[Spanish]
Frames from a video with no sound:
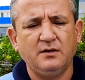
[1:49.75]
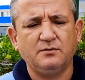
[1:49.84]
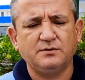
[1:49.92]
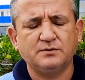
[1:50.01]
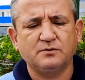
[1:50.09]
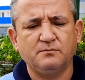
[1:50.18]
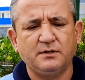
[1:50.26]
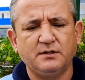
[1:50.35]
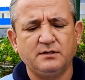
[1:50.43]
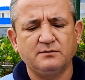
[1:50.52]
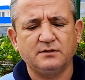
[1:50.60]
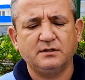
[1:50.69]
a nuestros
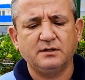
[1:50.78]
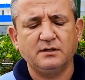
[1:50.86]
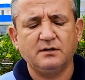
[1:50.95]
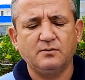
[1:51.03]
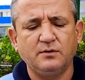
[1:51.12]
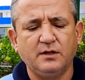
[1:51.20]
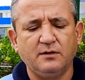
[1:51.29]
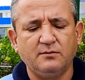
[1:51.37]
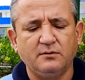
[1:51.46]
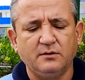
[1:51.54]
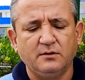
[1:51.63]
compañeros que tengan cuidado